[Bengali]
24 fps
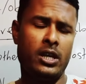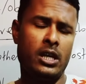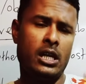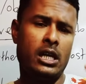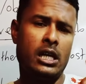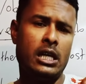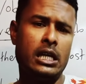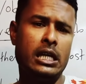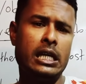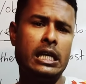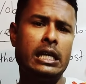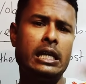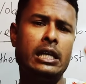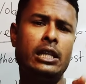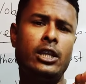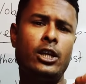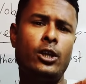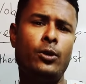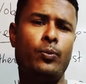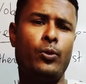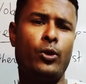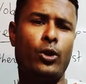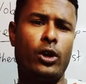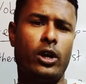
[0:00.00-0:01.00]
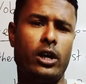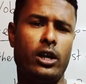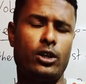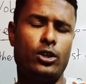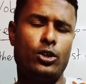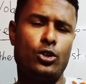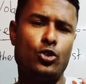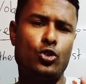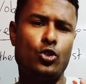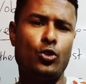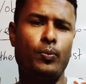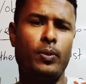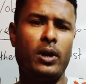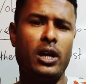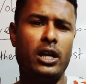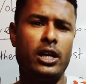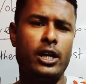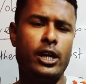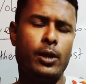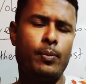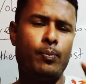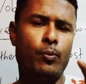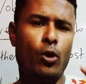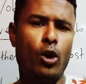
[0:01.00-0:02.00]
ডিগ্রি তিন প্রকার সুপারলেটিভ
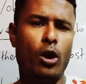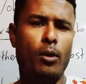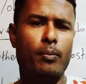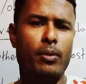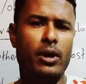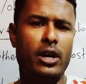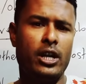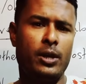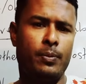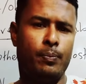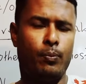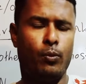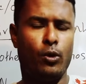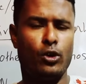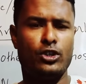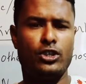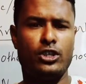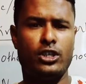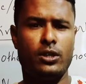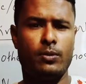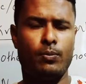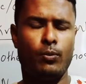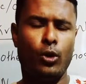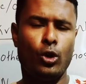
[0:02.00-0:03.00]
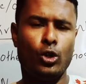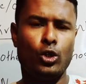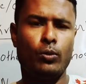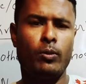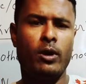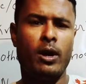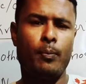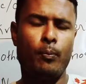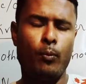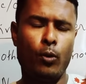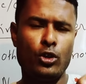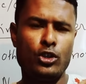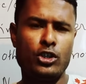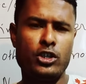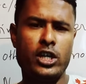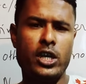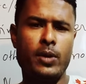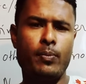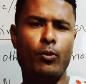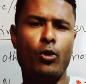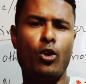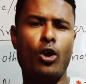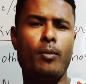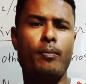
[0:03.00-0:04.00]
কম্পারেটিভ পজিটিভ অথবা পজিটিভ
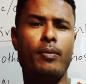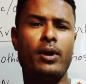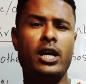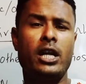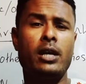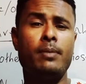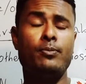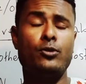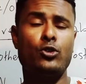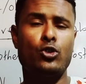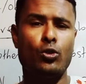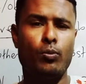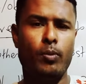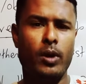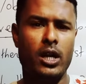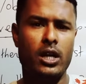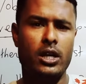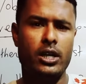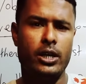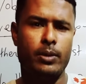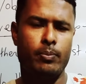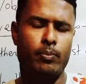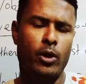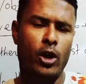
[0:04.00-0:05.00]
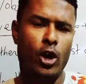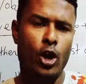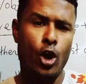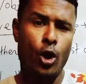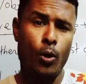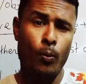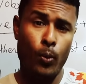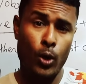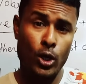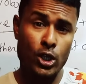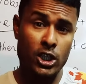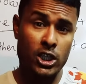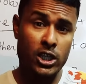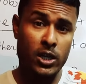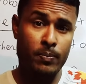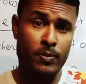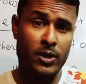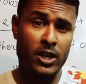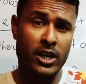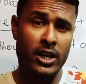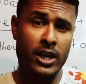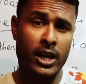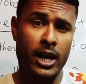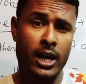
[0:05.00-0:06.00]
কম্পারেটিভ সুপারলেটিভ পজিটিভ ডিগ্রি
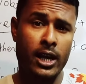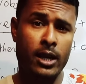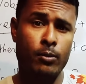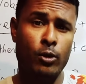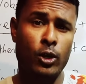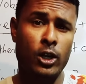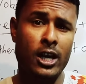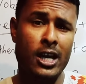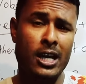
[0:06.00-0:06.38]
কাকে বলে